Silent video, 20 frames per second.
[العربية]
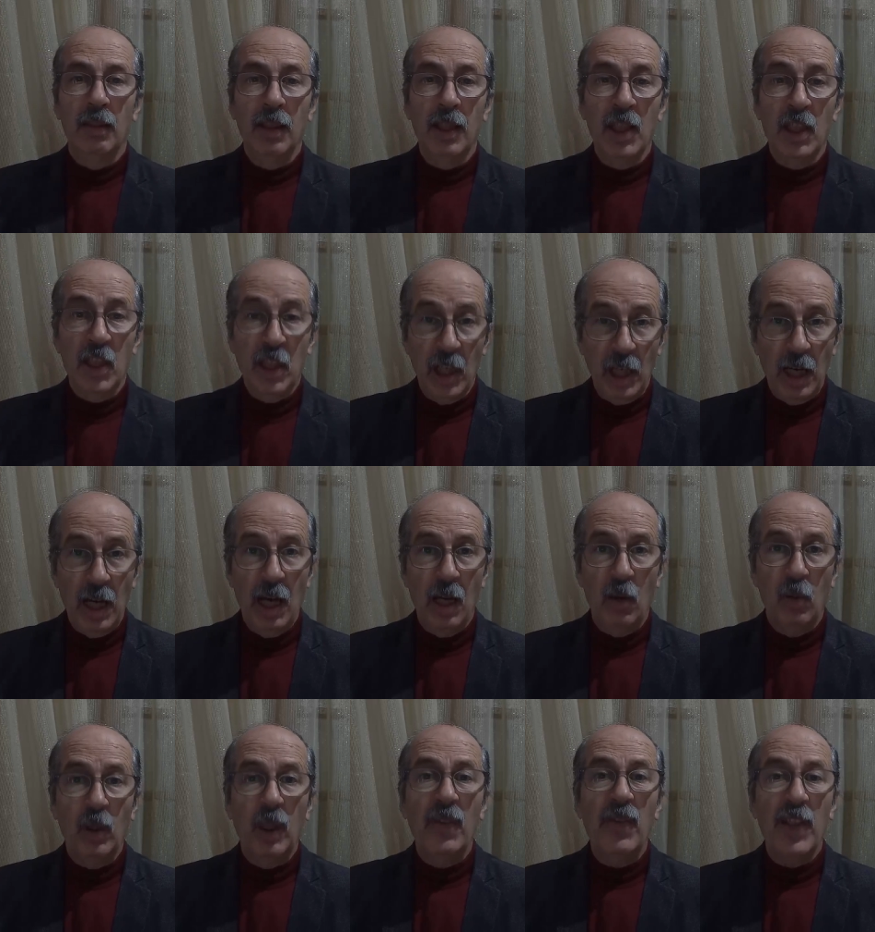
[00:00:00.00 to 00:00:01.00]

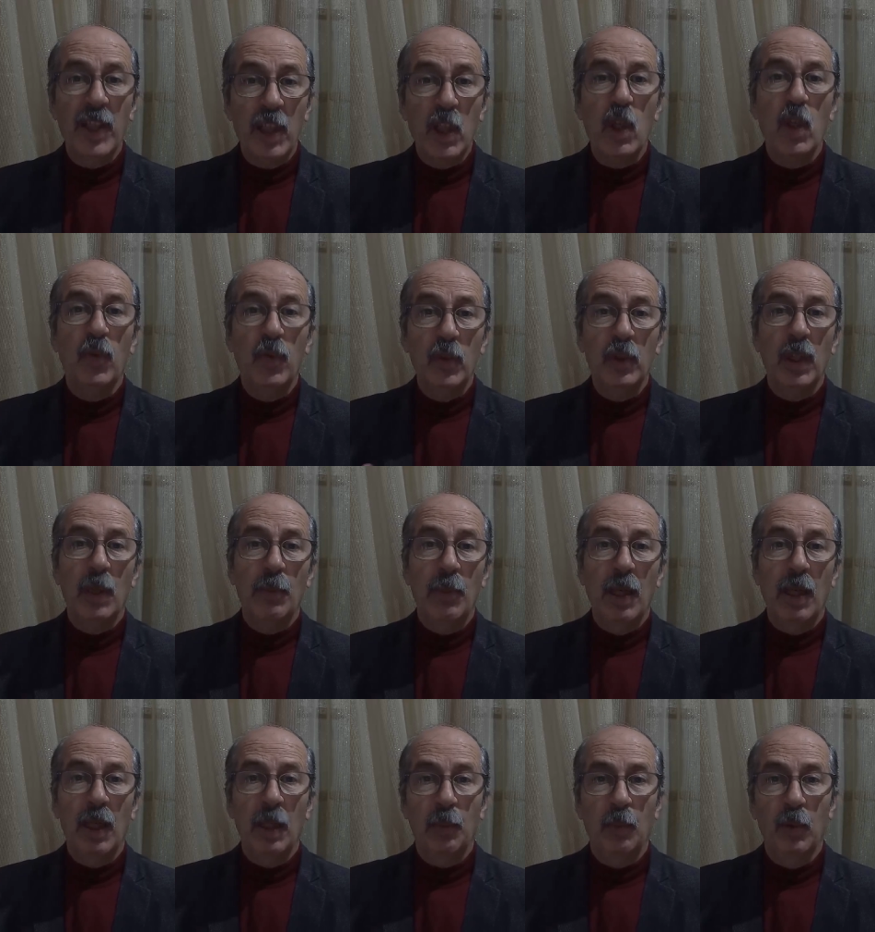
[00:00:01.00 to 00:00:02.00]
الانشقاق وكيفاش كيشوفوا
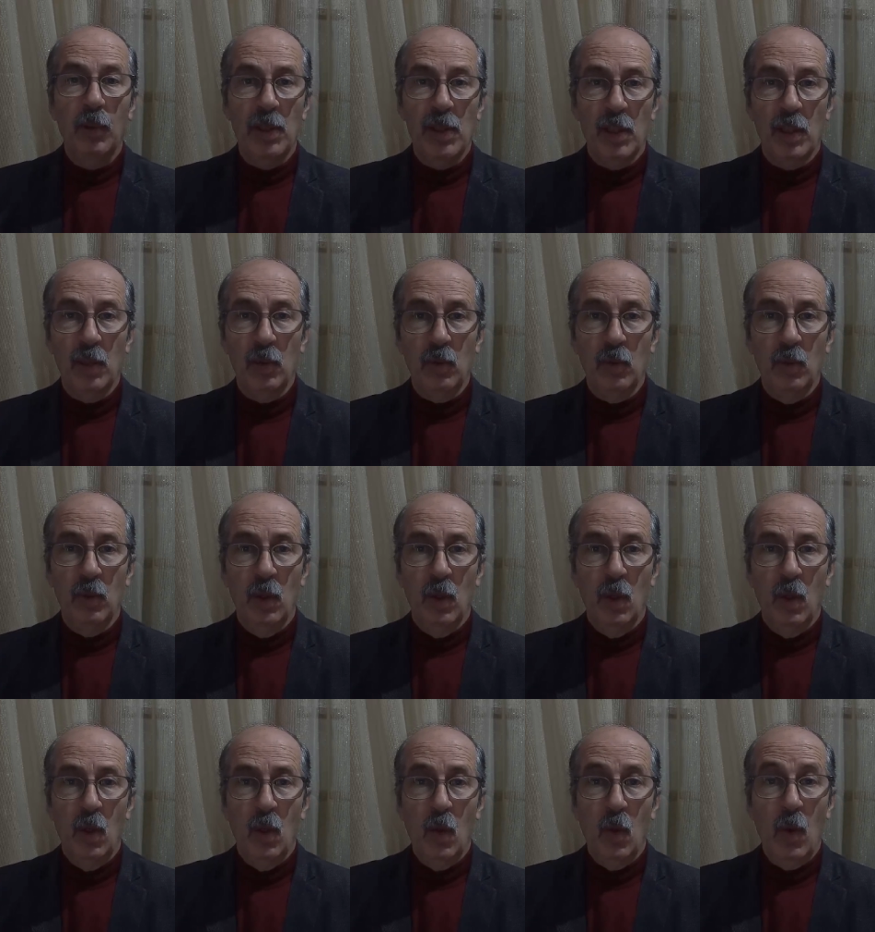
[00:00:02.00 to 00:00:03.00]
دابا البوليساريو
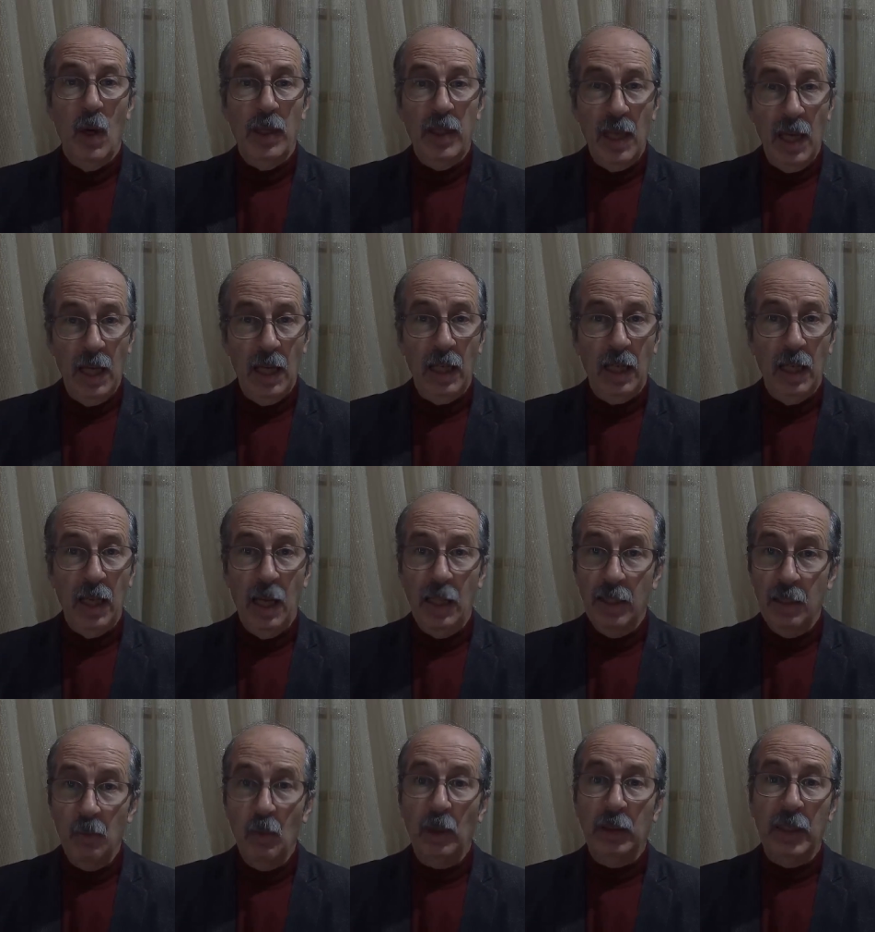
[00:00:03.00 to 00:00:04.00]
وهذه حق
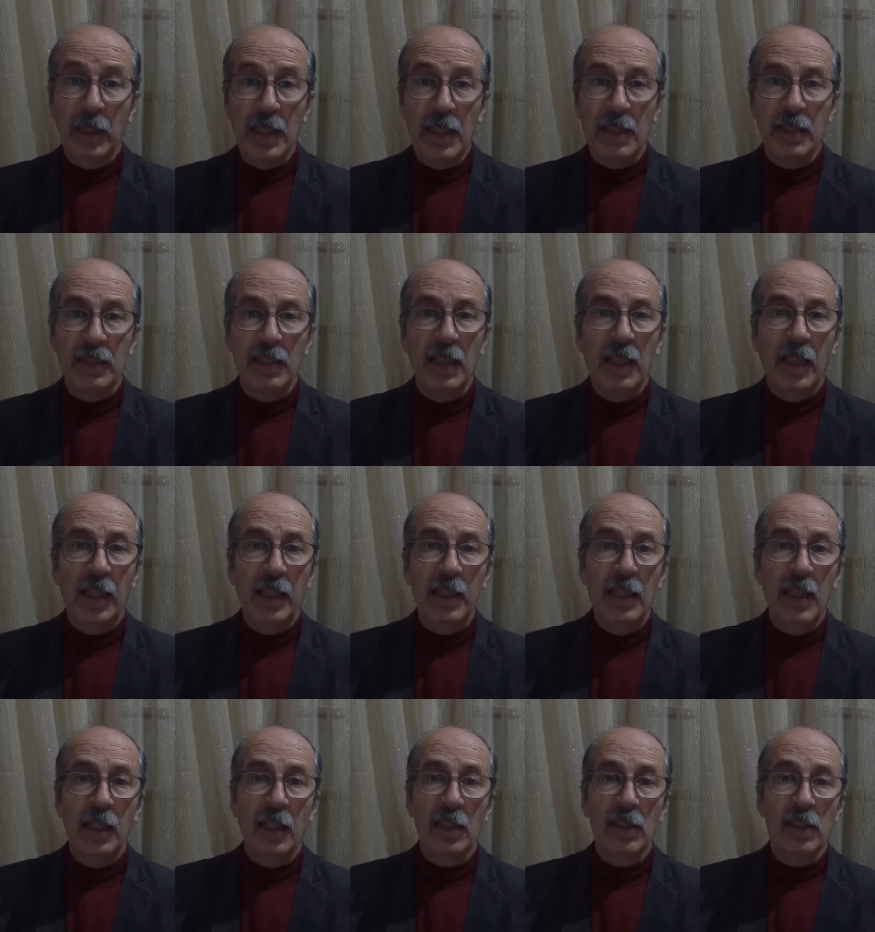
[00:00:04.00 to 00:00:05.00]
هذه معطيات
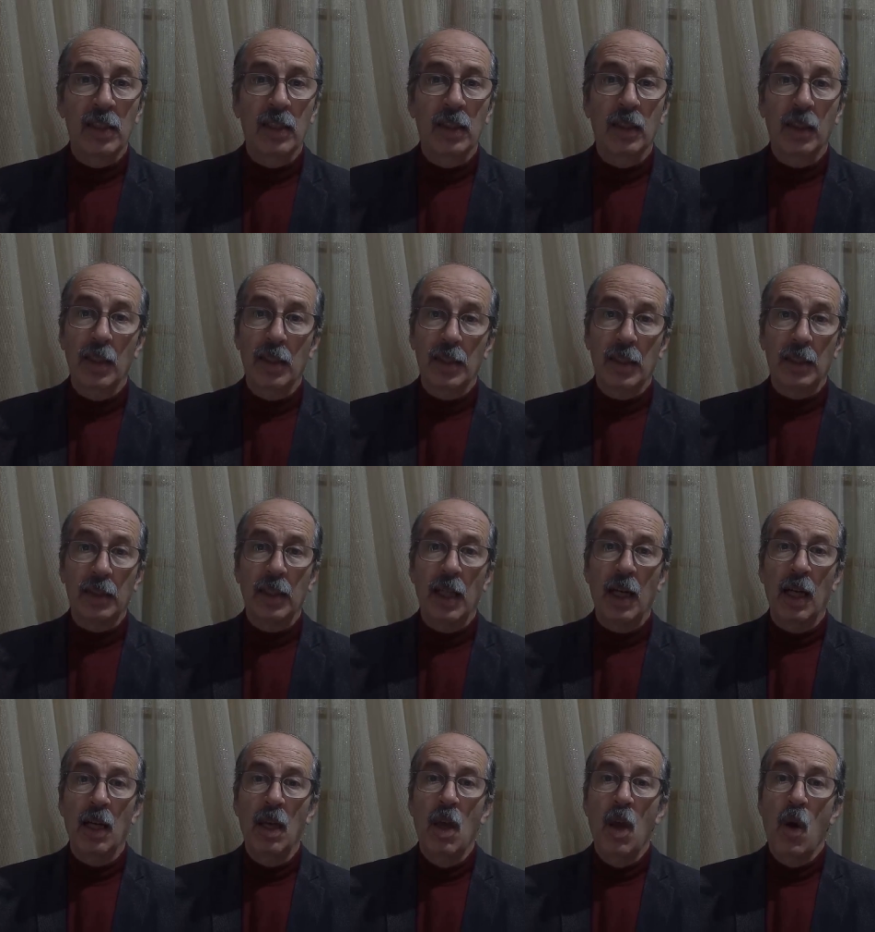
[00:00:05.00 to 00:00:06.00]
تاريخيه
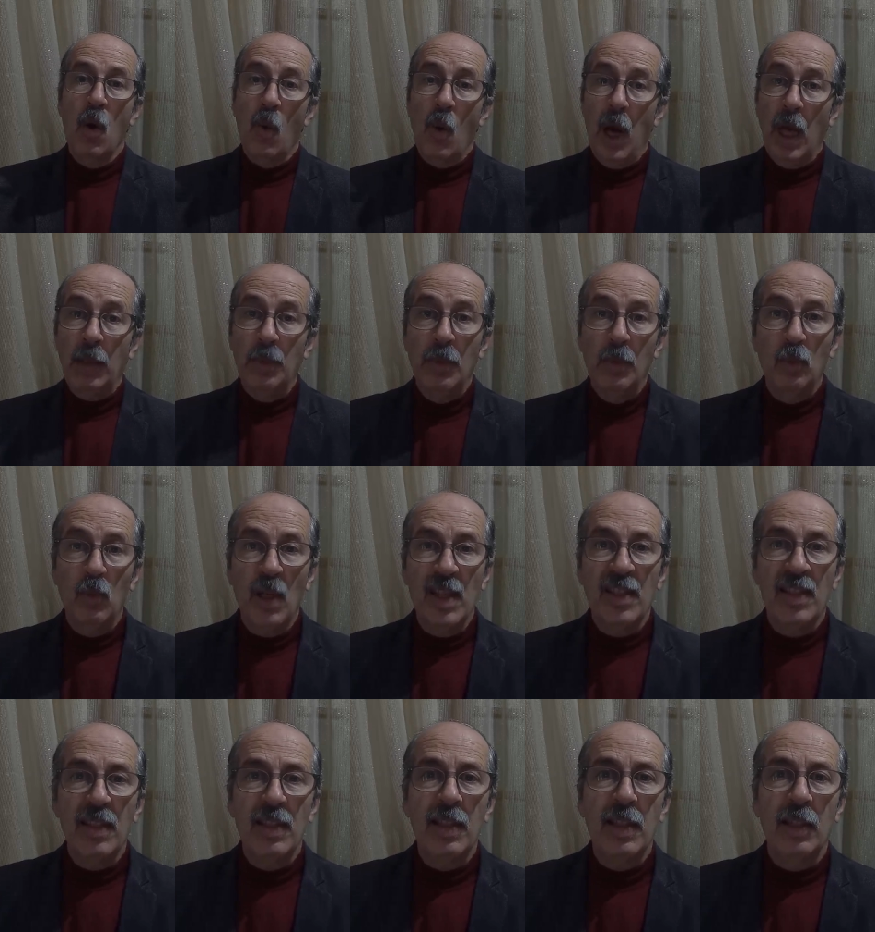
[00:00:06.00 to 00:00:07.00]
كيسردها واحد من
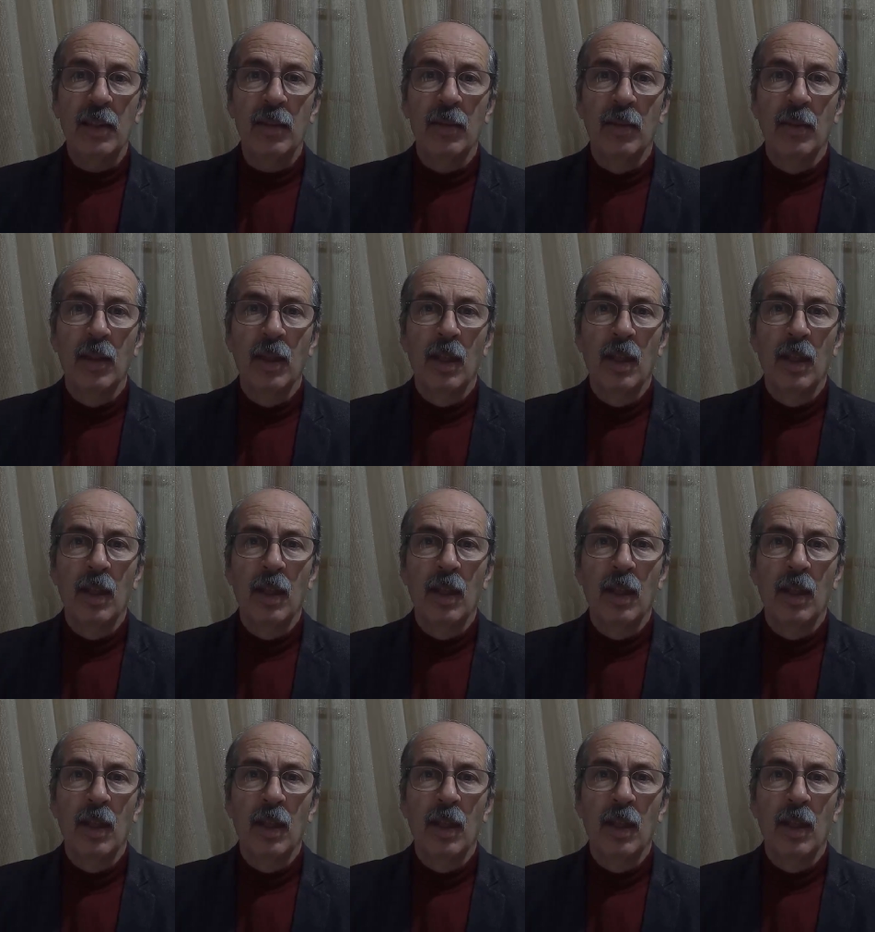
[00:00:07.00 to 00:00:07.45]
المؤسسين